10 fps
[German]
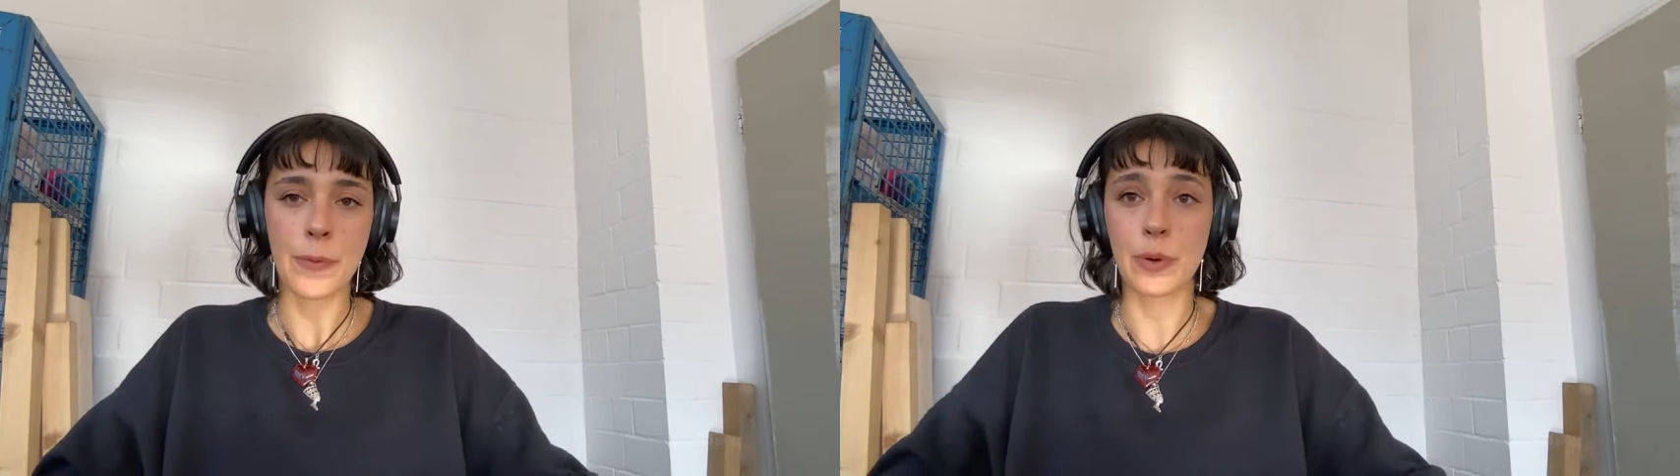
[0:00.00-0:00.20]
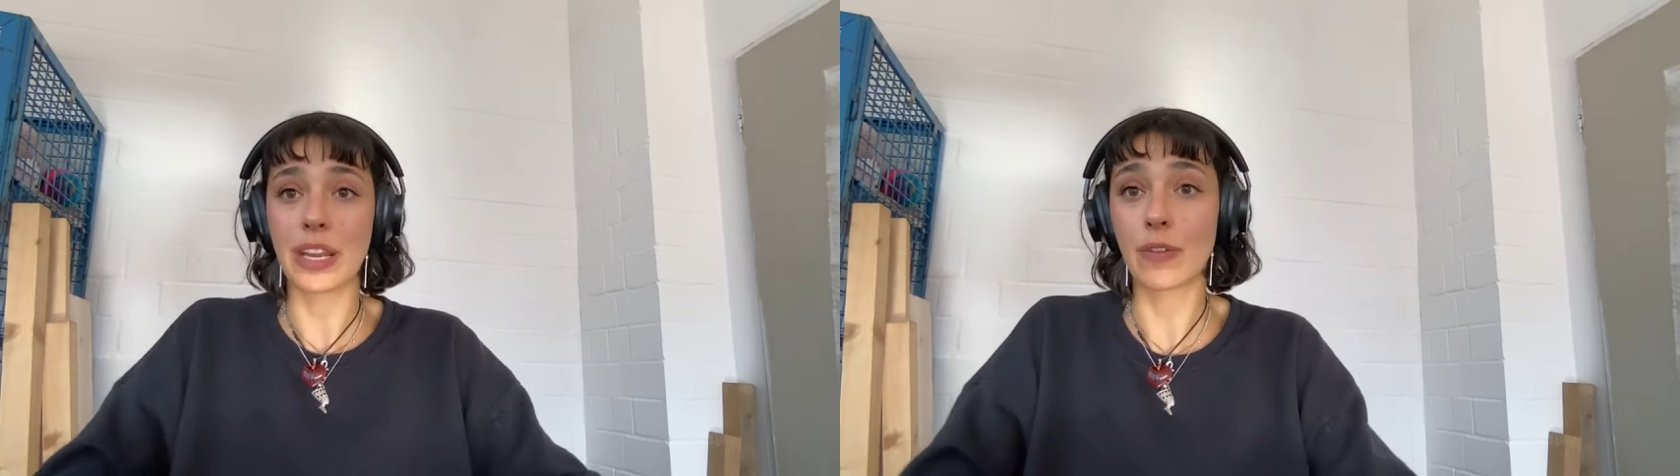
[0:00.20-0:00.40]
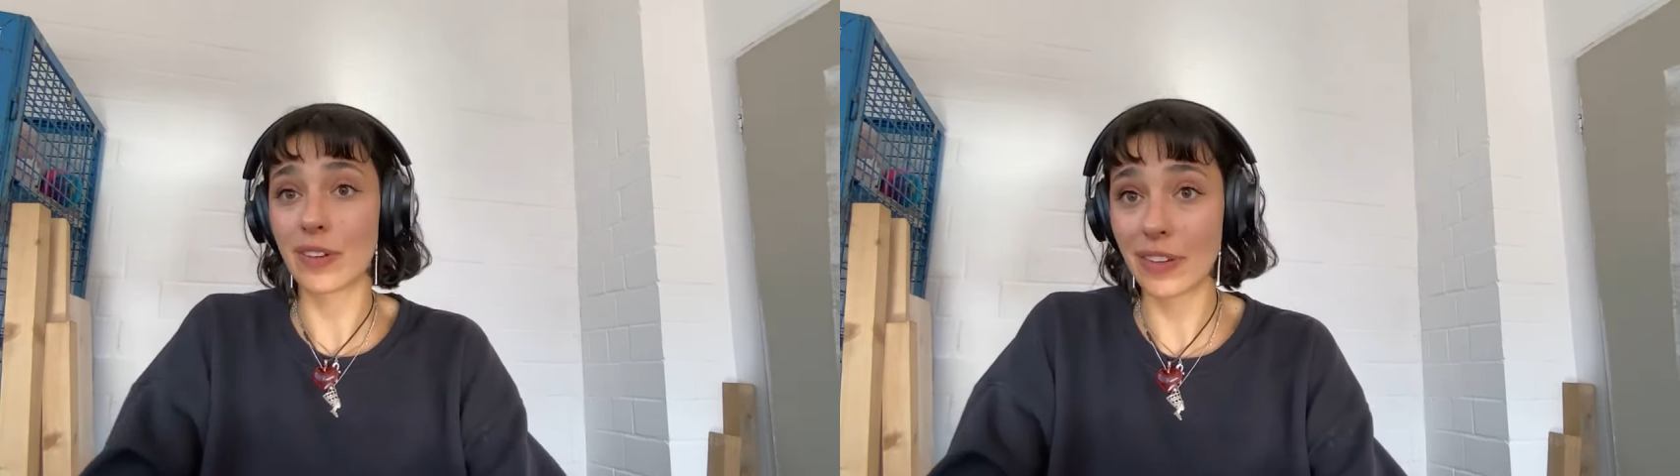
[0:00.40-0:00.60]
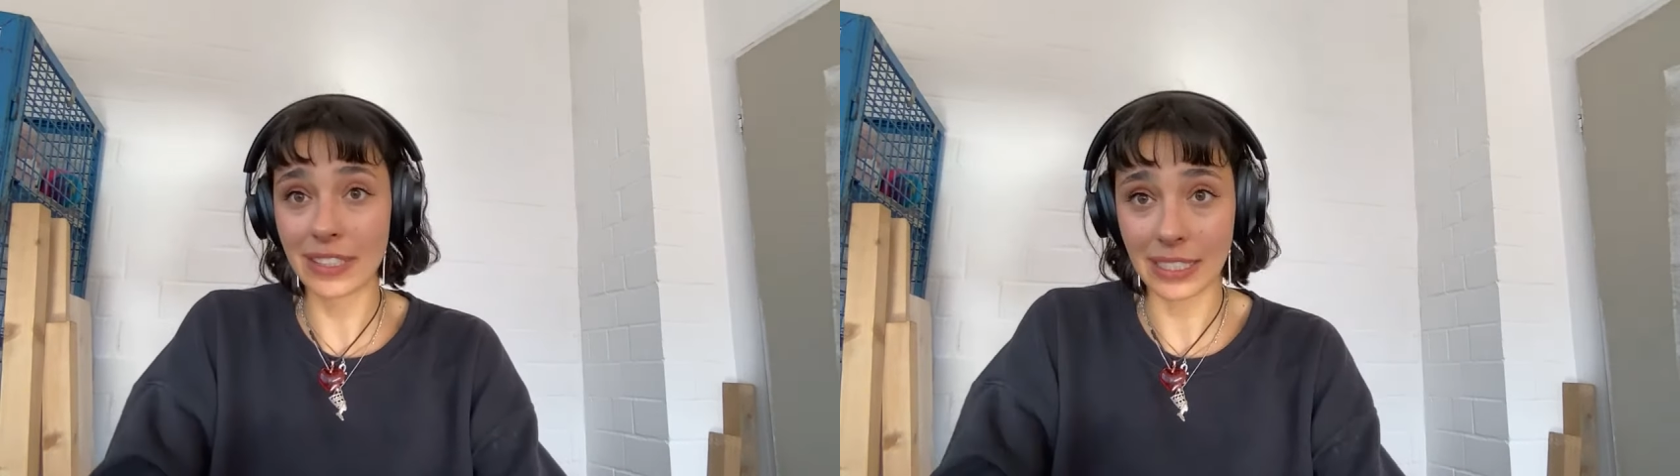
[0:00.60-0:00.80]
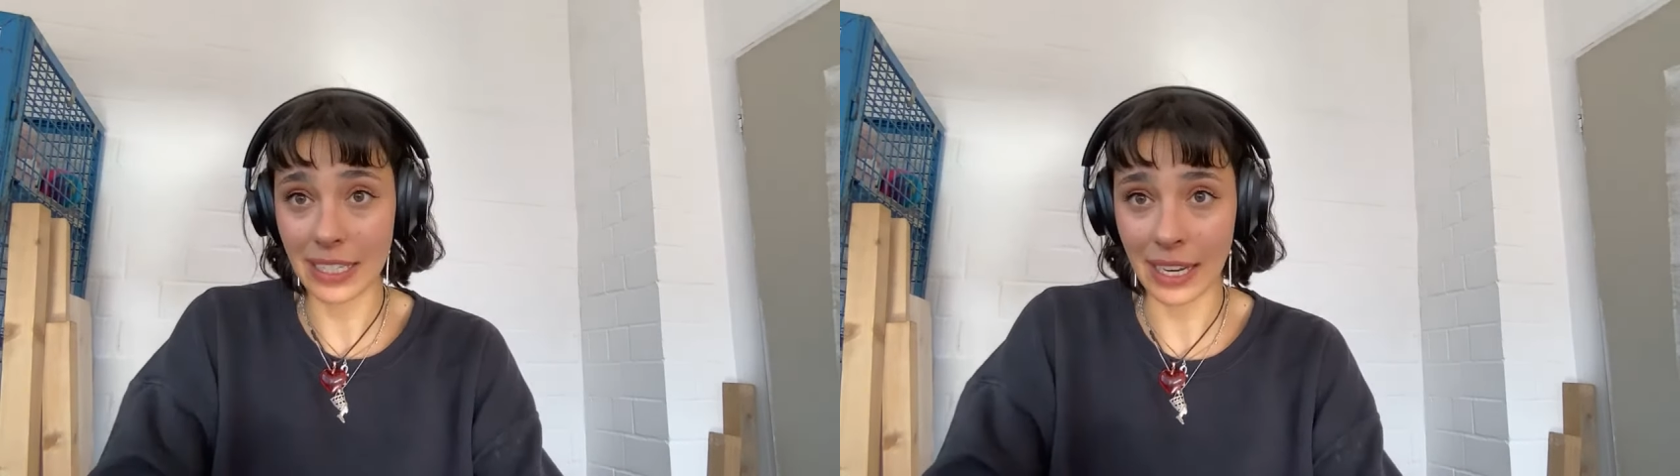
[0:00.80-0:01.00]
Oder ich finde, wie
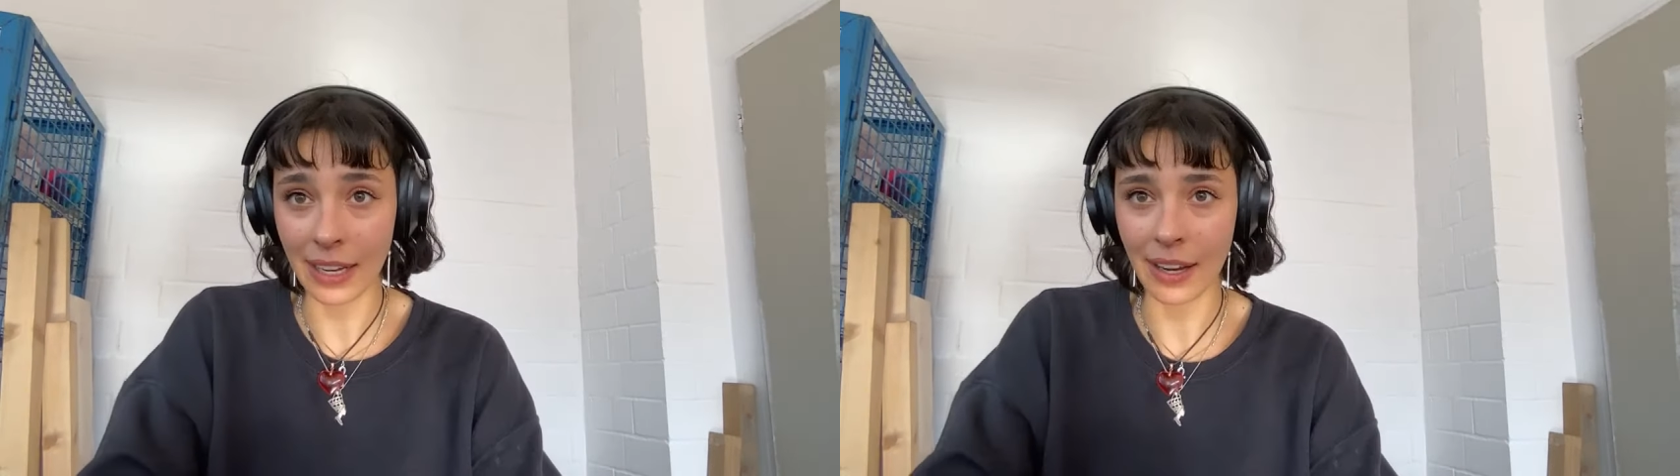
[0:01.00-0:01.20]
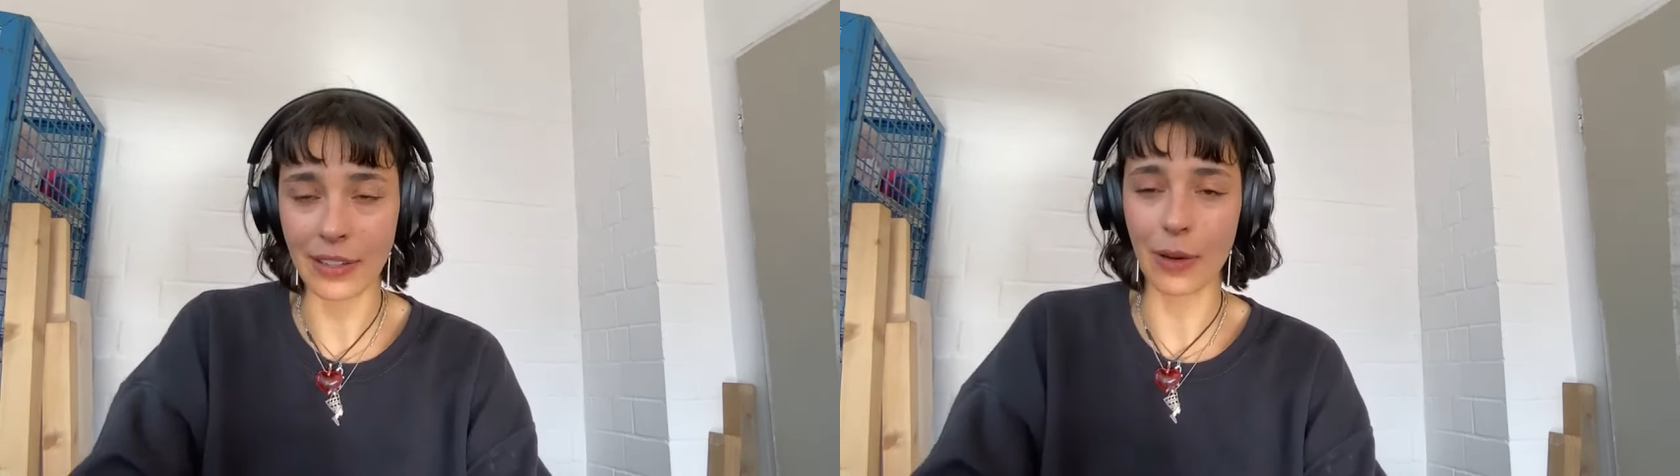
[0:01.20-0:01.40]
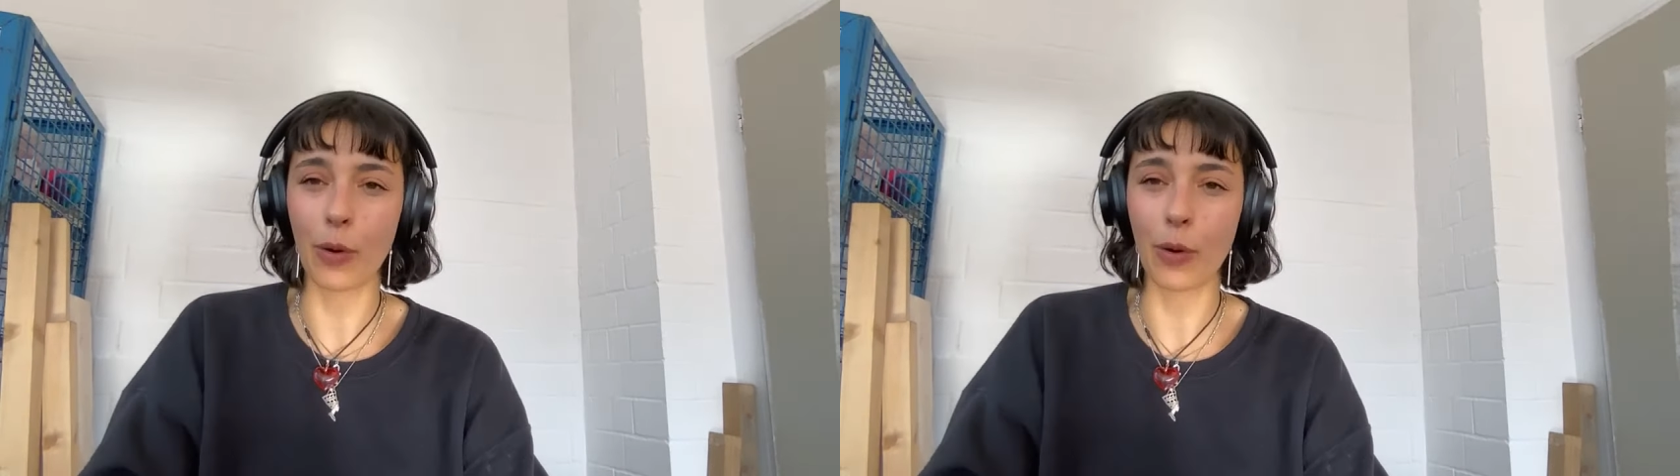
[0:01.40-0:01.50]
gesagt, die Nike hat